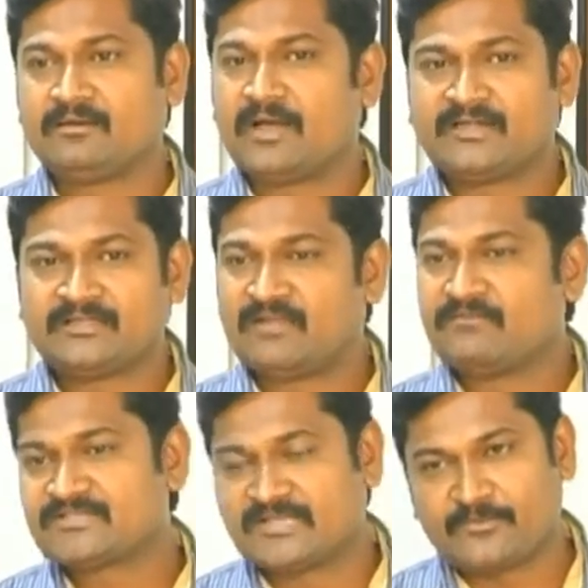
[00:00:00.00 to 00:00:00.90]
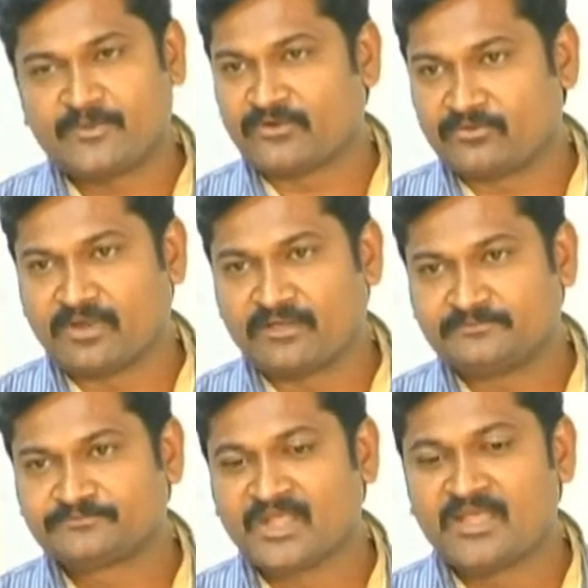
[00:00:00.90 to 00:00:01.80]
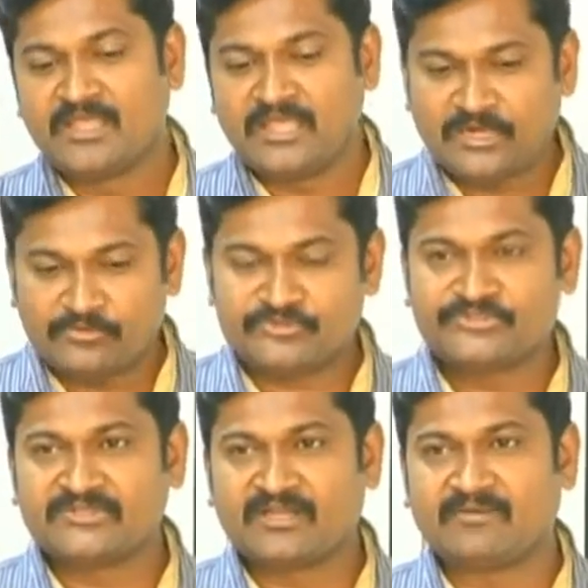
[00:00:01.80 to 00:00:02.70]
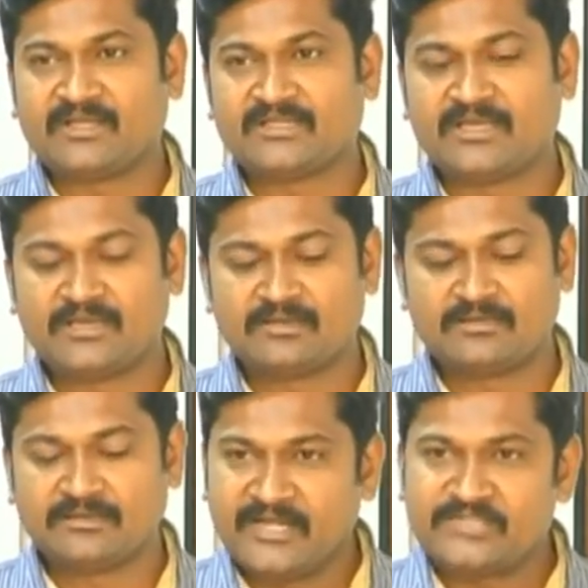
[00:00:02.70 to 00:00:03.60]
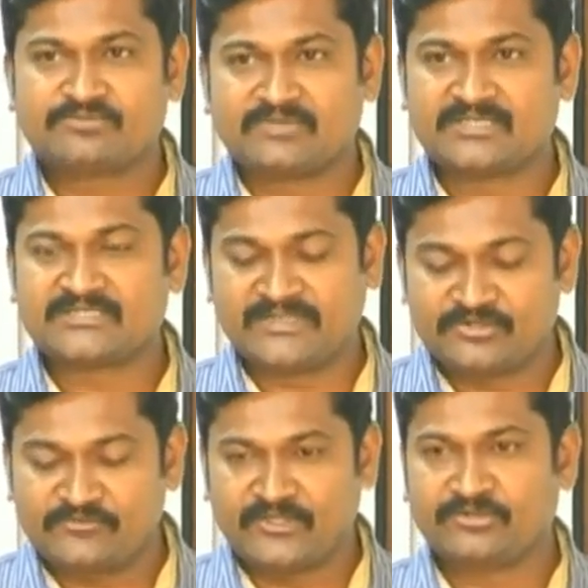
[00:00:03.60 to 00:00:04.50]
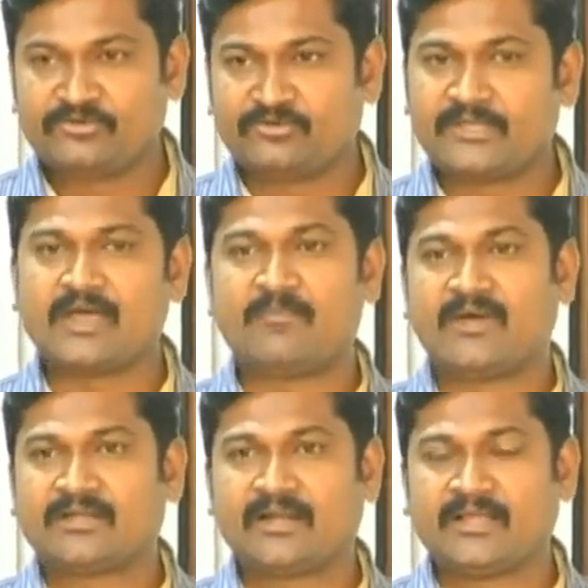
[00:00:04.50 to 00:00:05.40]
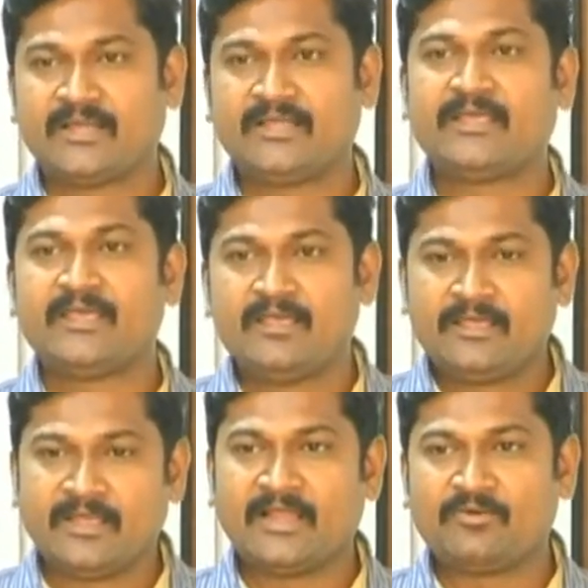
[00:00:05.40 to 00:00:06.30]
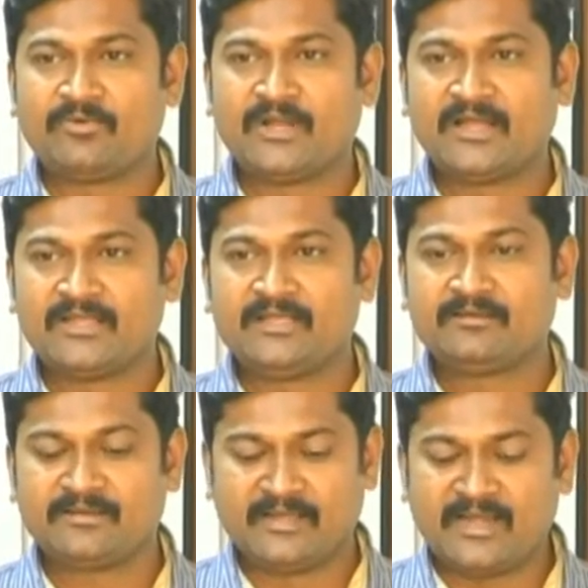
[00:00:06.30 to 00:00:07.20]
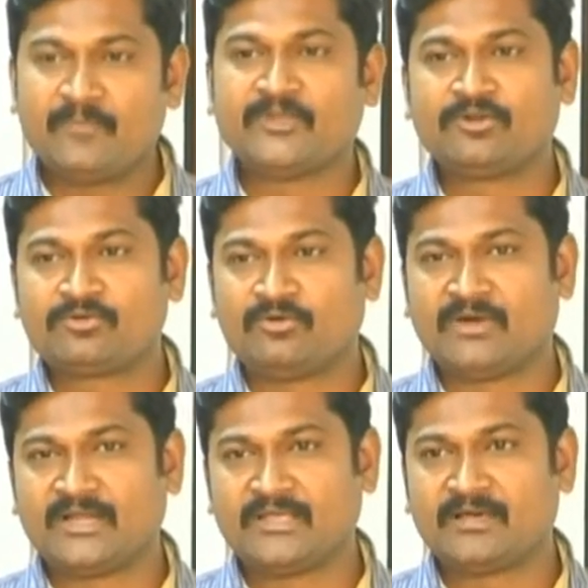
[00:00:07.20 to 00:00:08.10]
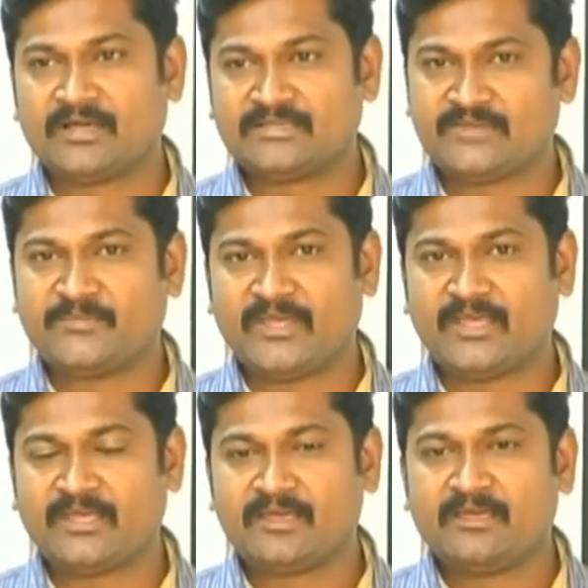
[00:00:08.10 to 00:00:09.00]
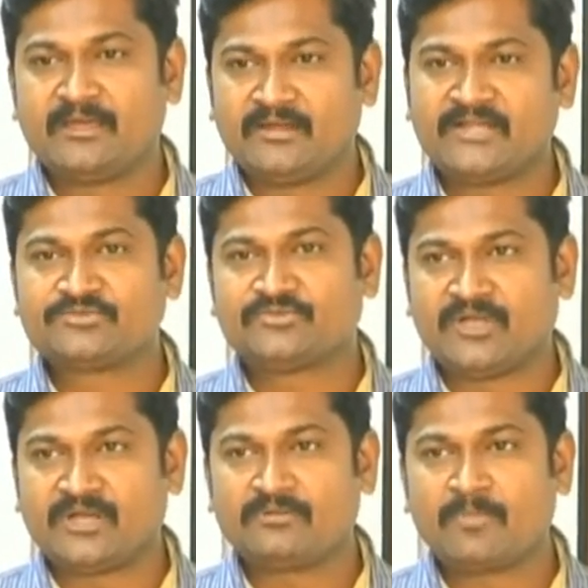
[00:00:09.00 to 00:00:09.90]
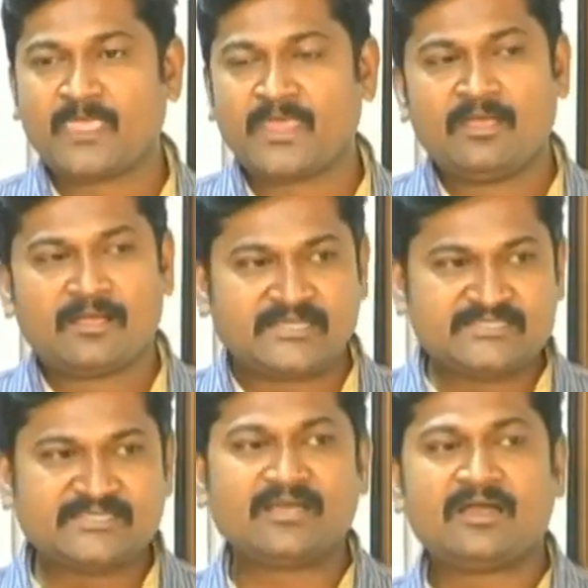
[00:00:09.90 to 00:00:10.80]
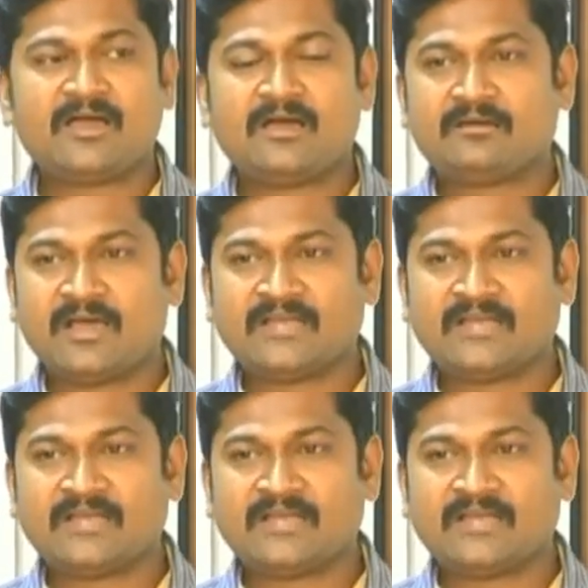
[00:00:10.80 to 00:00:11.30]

అని తెలియదు సార్ ఇప్పటివరకు కూడా ఇక్కడికి వచ్చిన తర్వాత నేర్చుకున్నాను సార్ ఎదుటి వ్యక్తితో ఎలా మాట్లాడాలి ఎలా ఉండాలి ఎలా మెదులుకోవాలి అని చెప్పి నేర్చుకున్నాను ఖచ్చితంగా నా